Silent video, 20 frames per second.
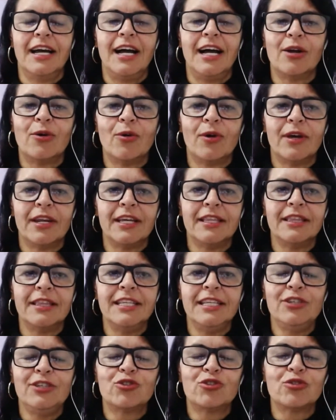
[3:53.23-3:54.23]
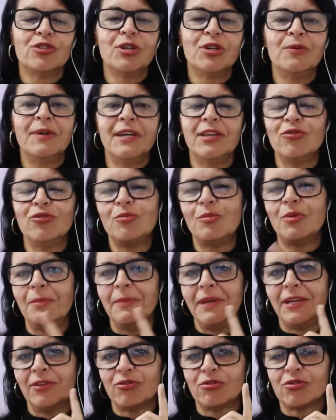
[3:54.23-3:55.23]
Agora, isso não é num
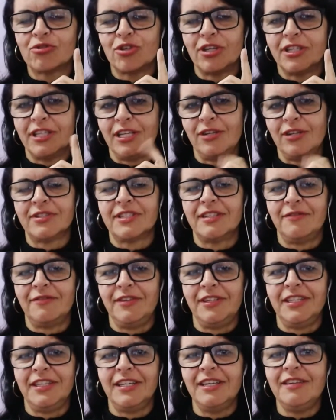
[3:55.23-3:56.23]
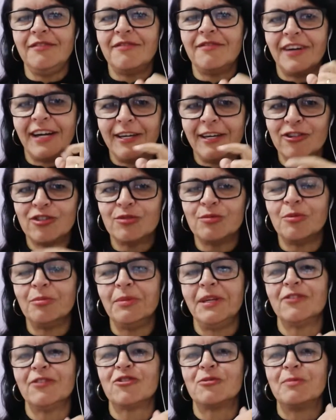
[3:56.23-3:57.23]
momento só da nossa vida. Em vários
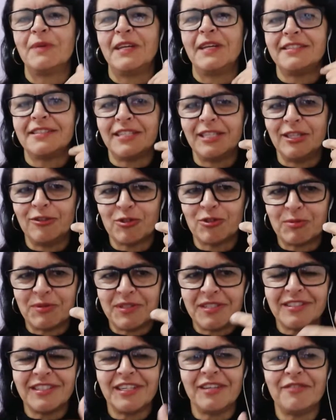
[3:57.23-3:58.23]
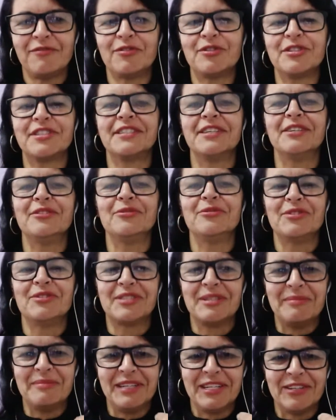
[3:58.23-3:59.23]
momentos parece que Deus precisa ir reforçando
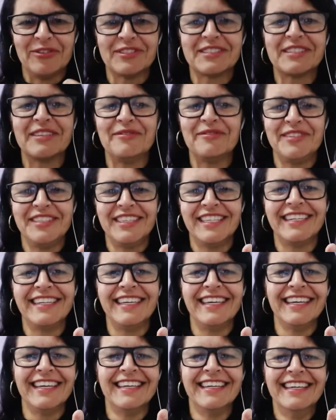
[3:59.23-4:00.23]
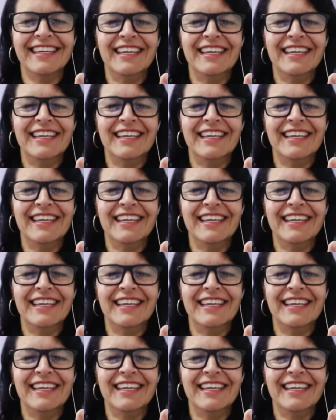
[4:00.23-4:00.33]
isso também na nossa vida, né?